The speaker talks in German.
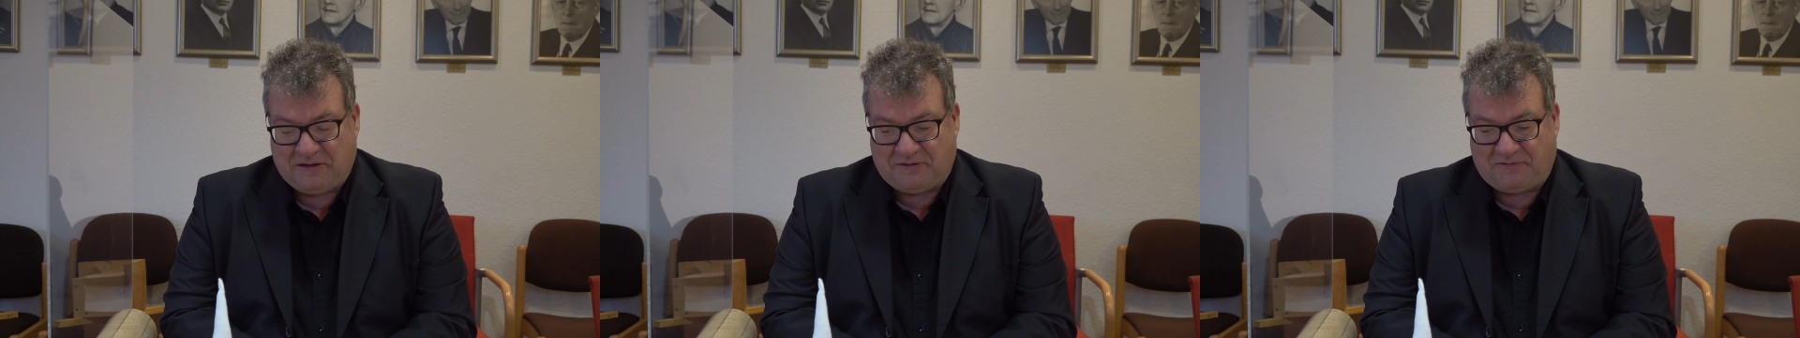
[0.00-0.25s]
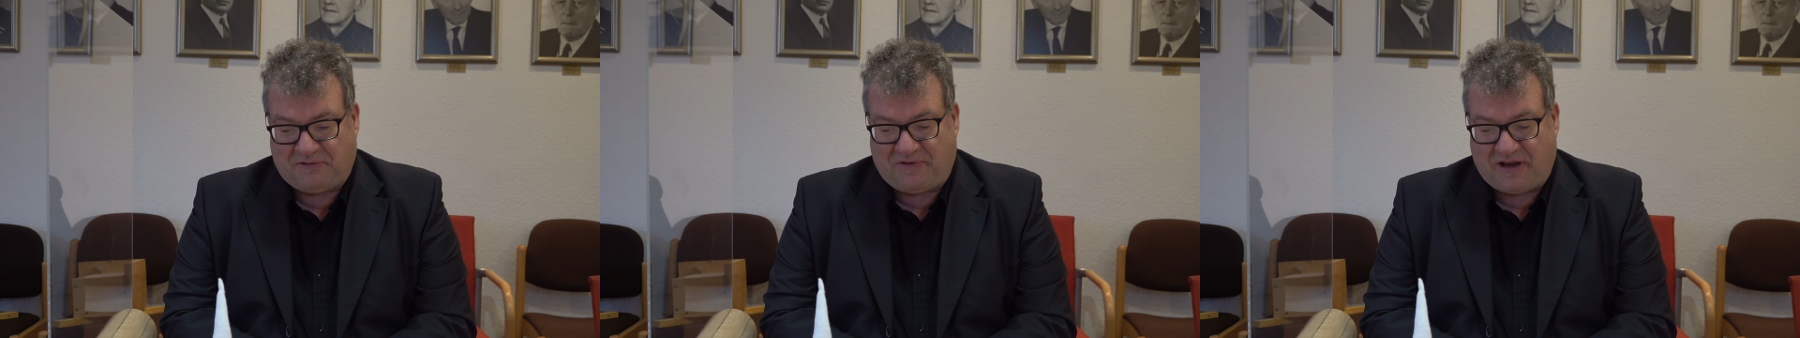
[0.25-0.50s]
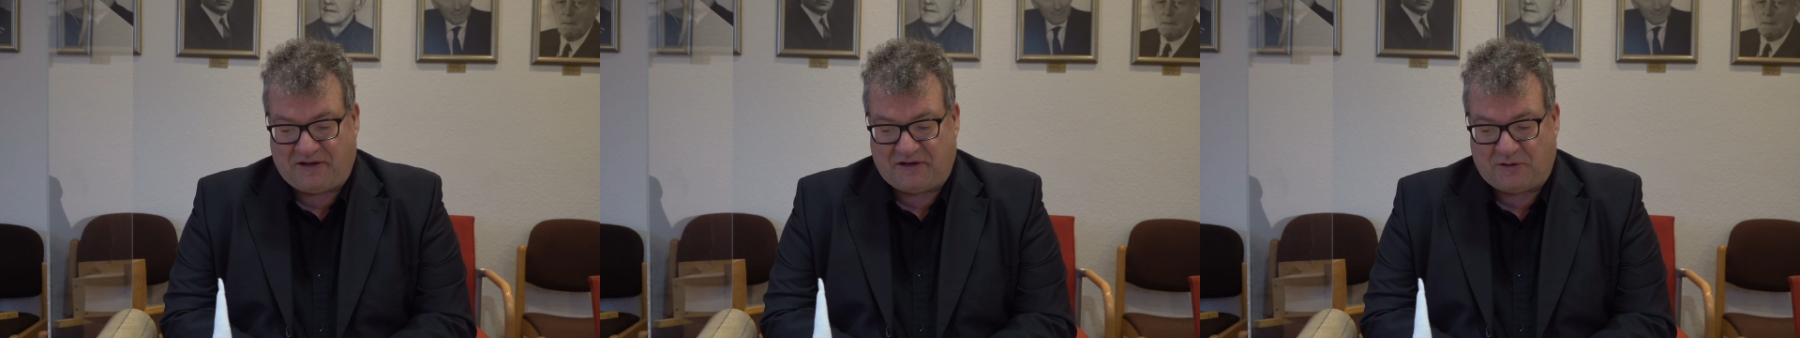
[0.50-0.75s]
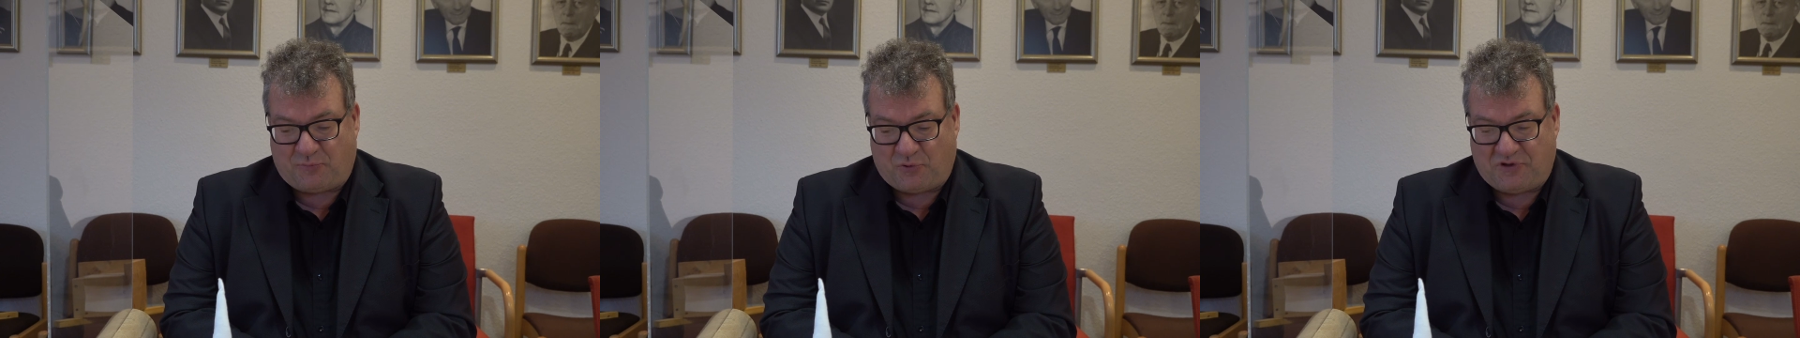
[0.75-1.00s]
Wir werden
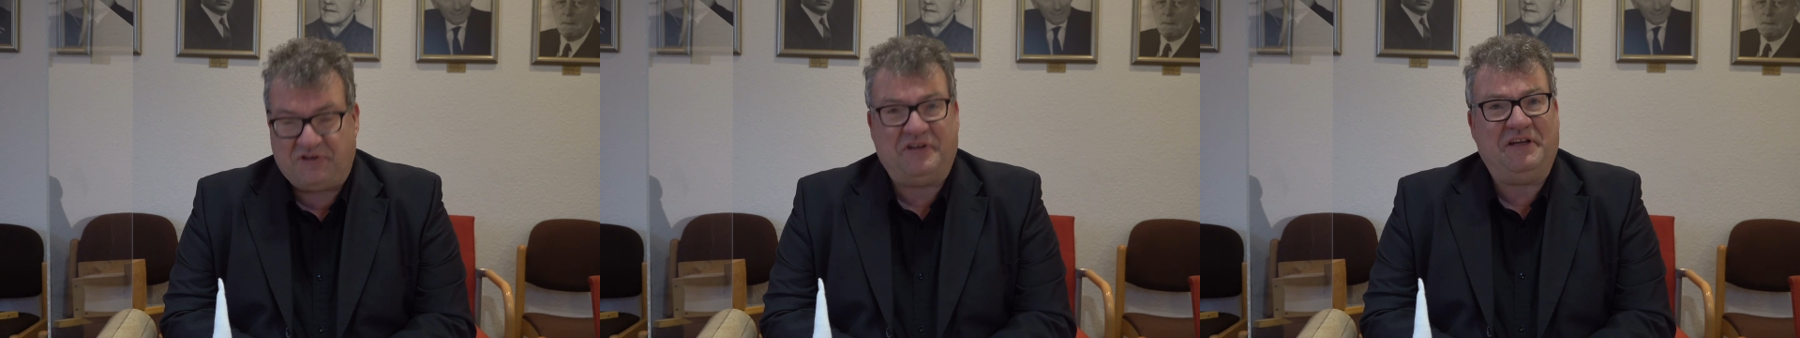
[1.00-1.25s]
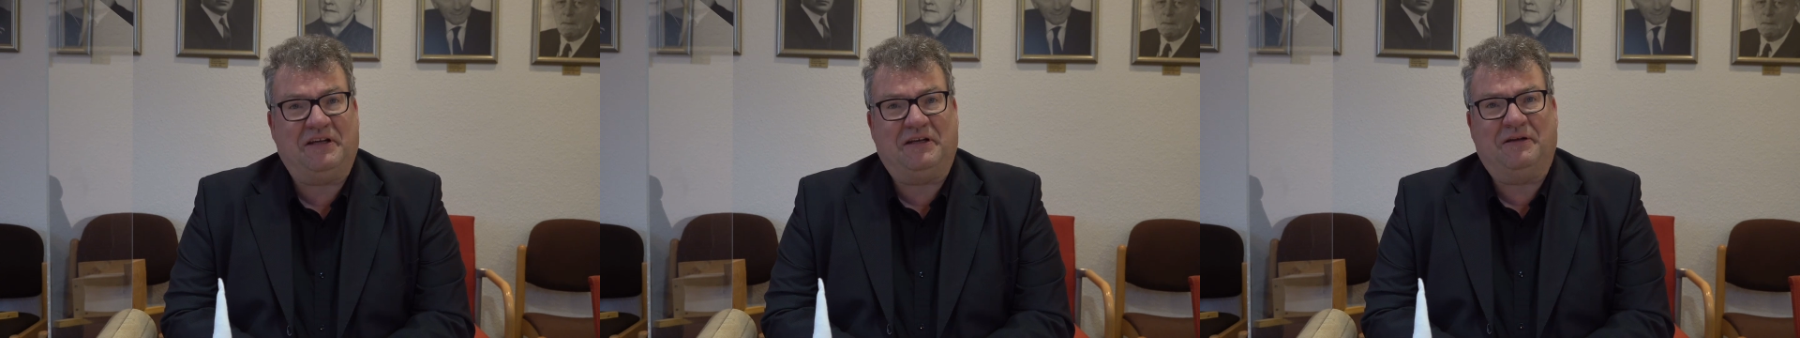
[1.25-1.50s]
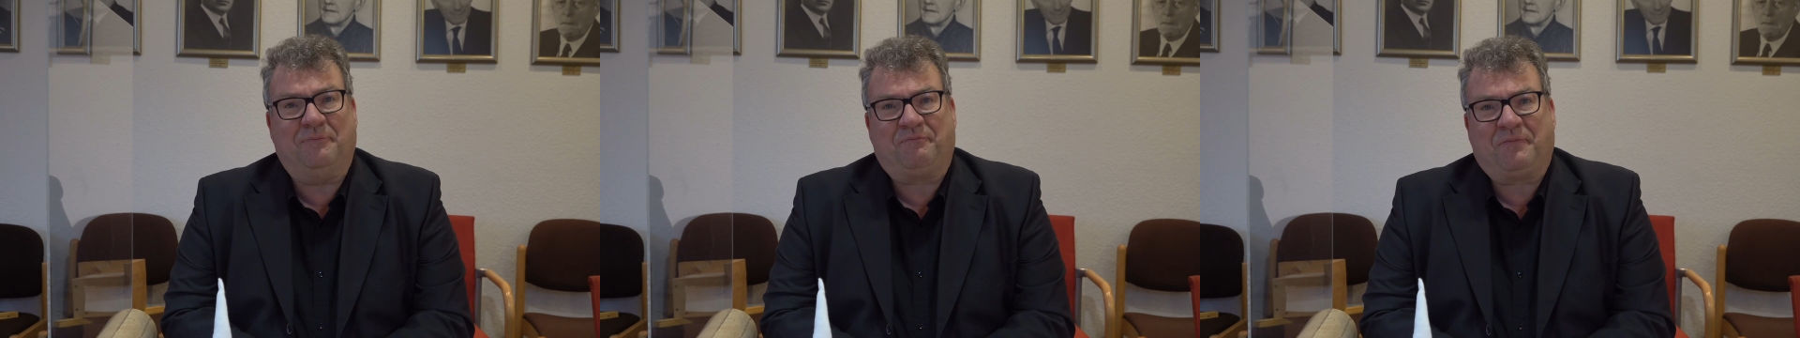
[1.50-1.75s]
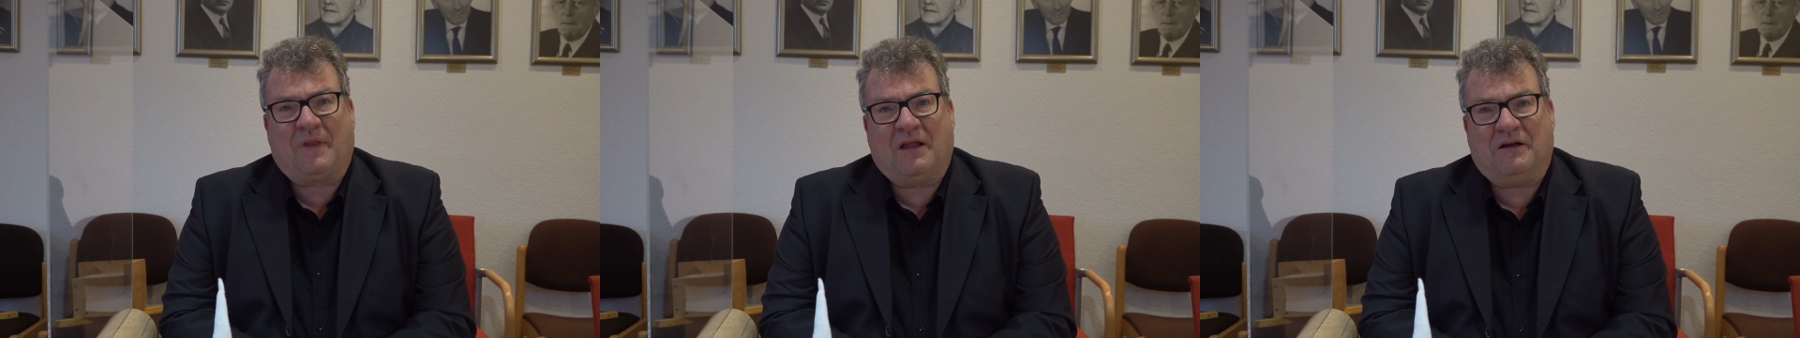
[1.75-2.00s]
in der Politik
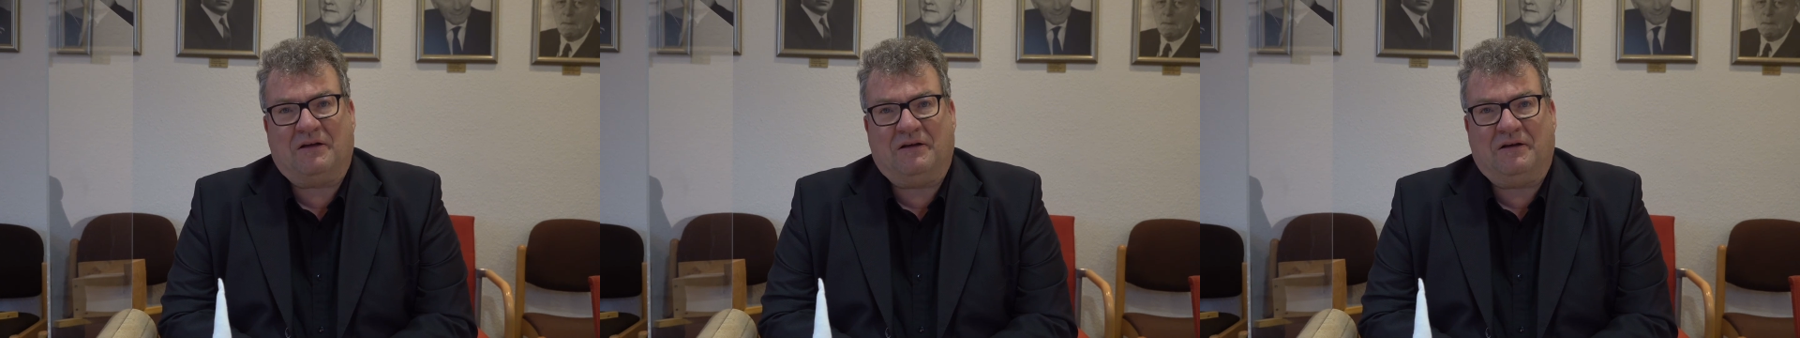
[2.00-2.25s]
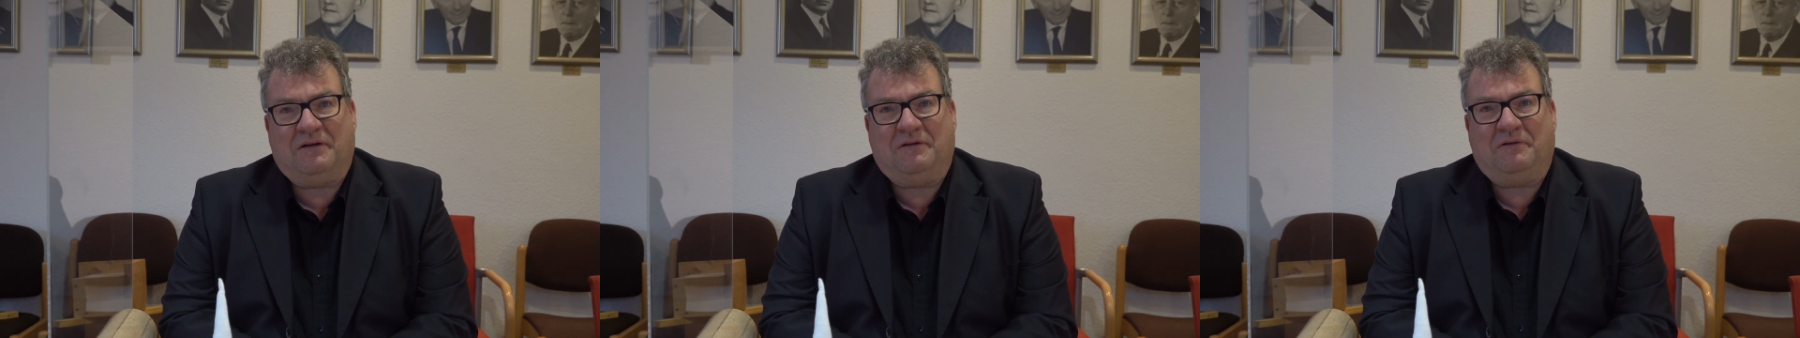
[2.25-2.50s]
äh,